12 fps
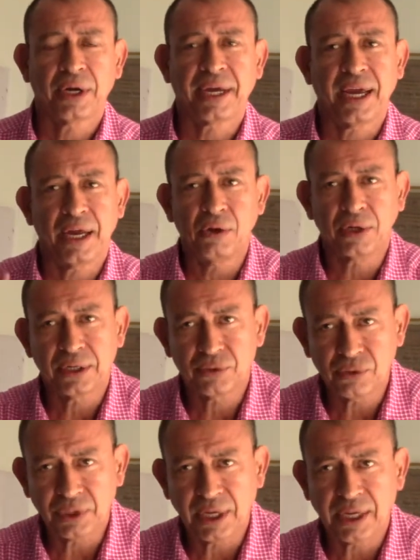qué es lo que
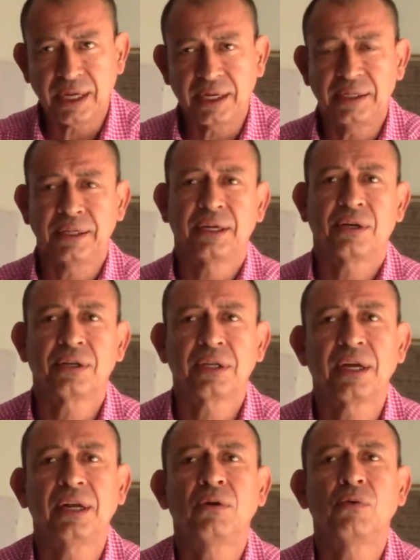sucede al interior
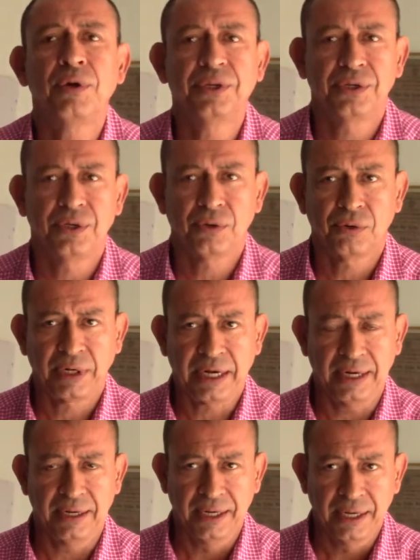del juicio oral,